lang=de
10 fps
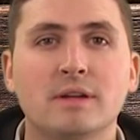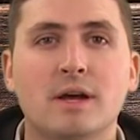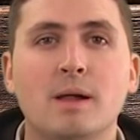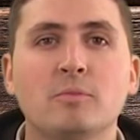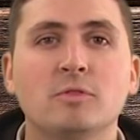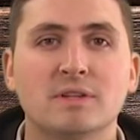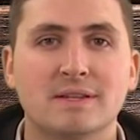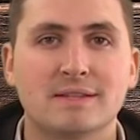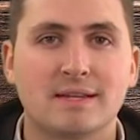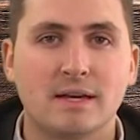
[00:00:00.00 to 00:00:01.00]
innerhalb
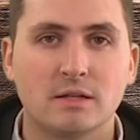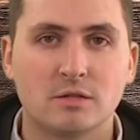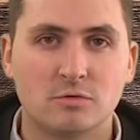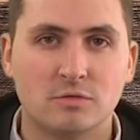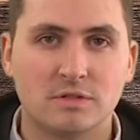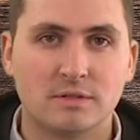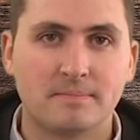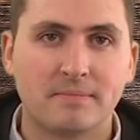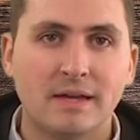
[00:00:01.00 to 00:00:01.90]
kurzer Zeit getötet.